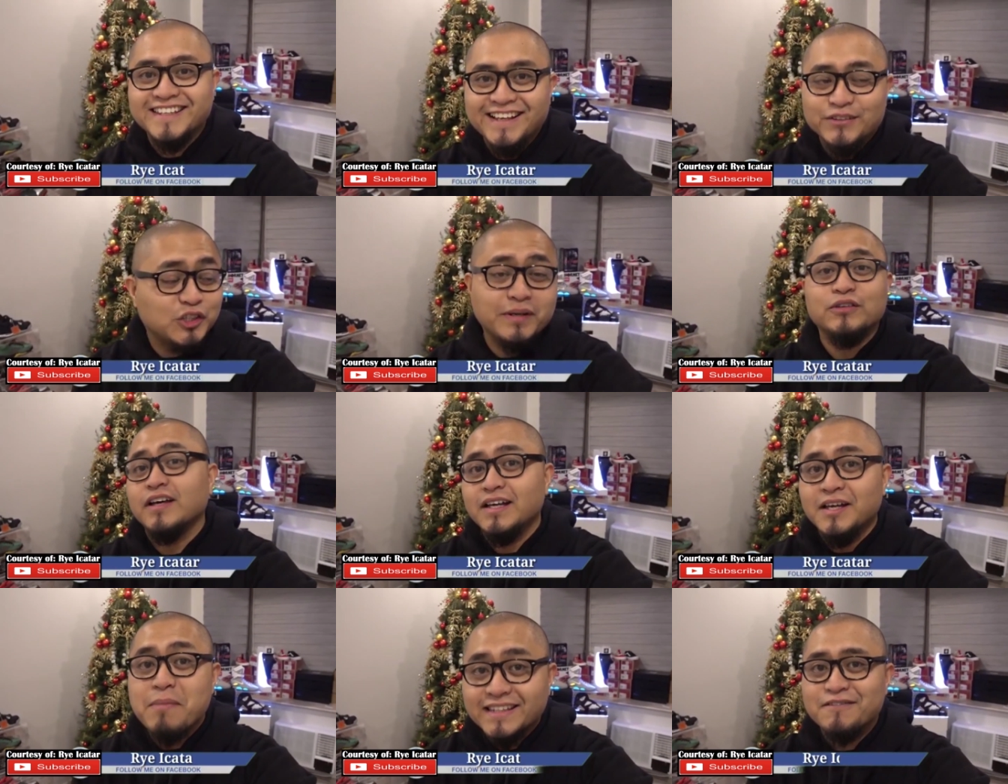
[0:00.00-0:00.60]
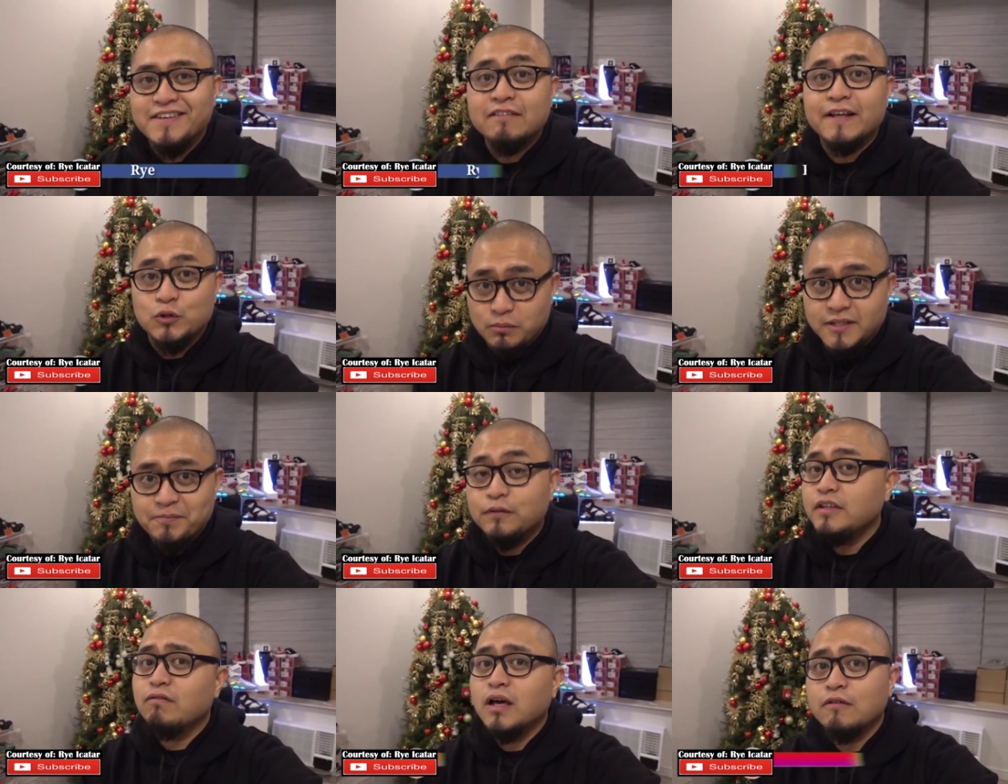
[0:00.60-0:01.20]
massive sneaker
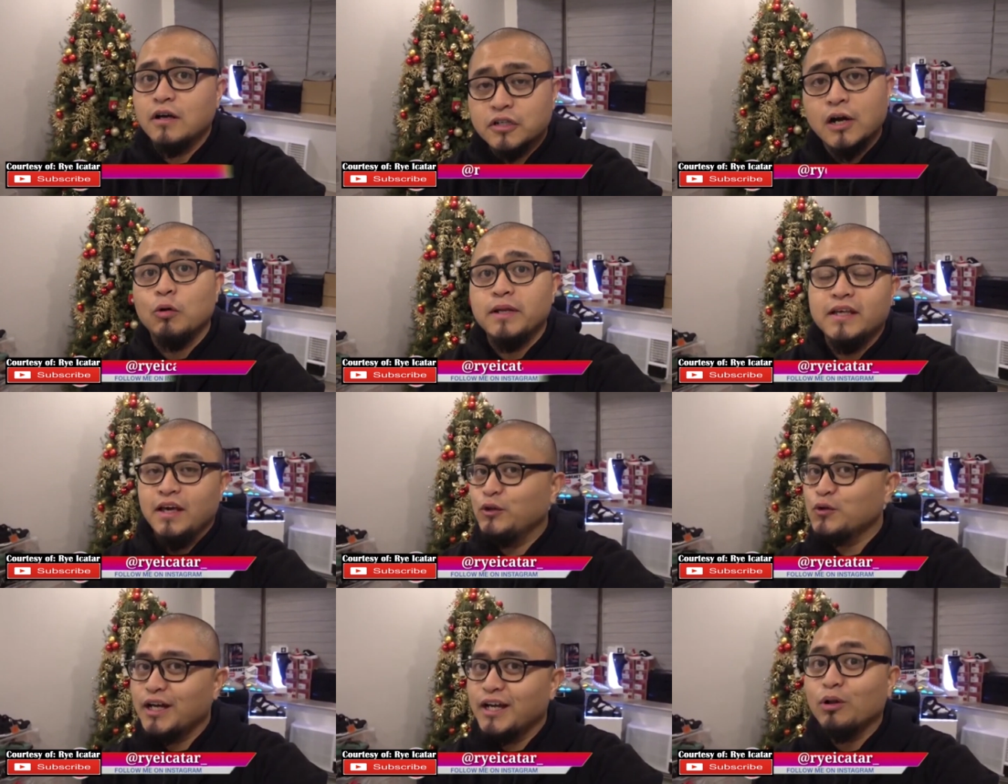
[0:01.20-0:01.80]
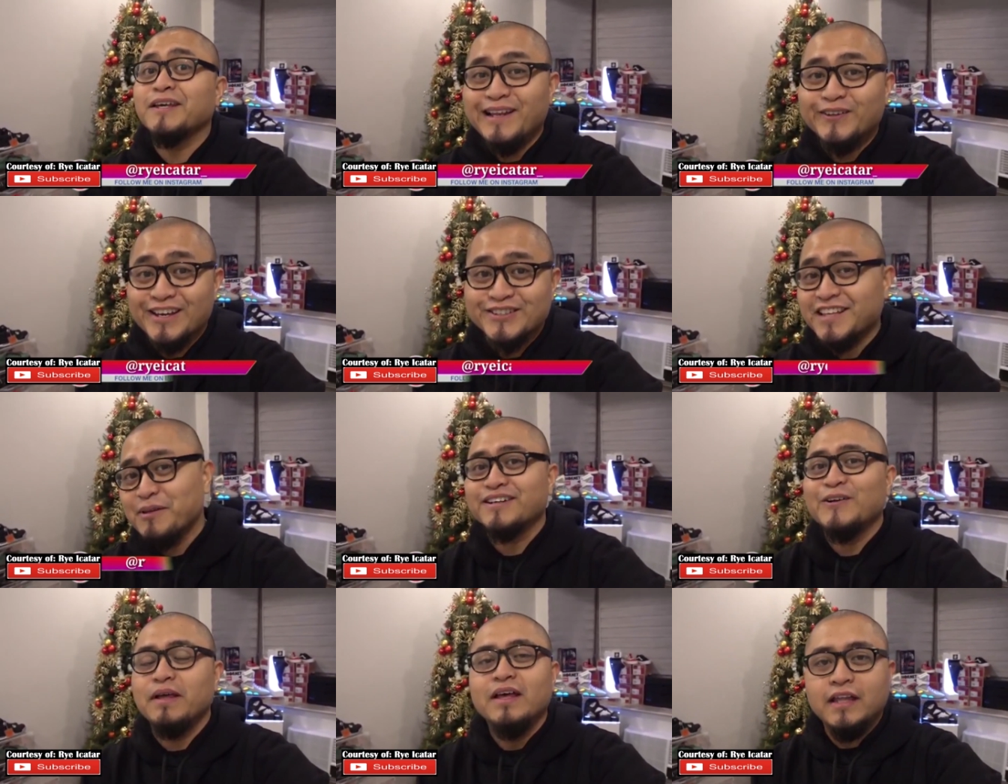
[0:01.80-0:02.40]
collection and this
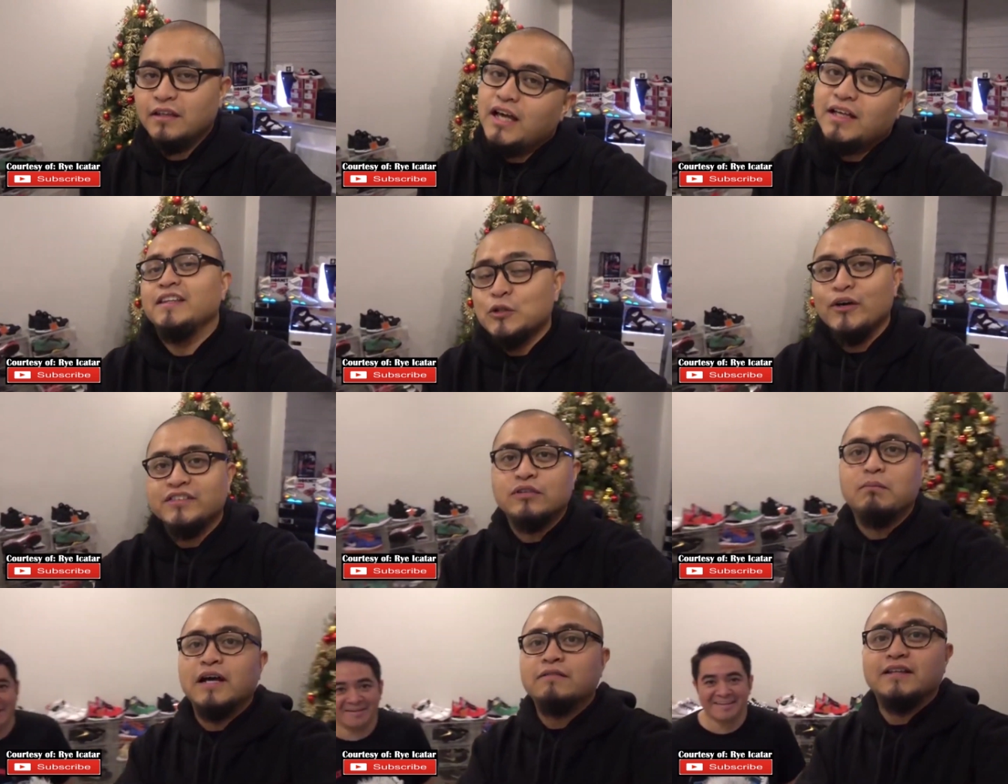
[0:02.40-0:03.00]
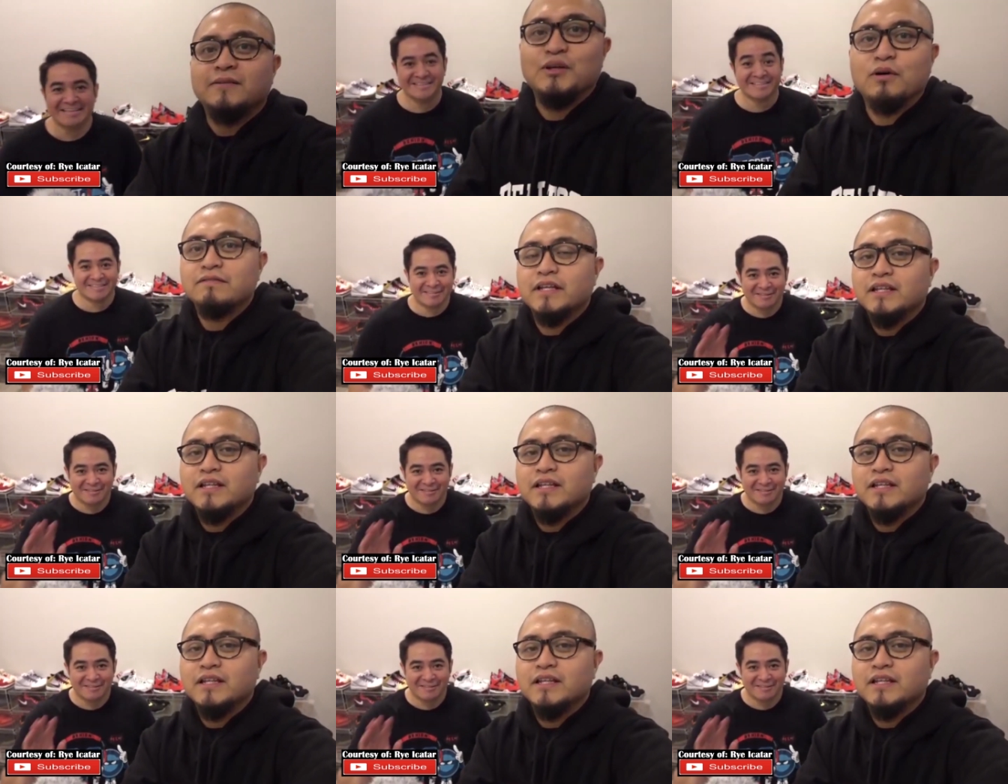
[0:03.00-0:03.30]
one was made specifically for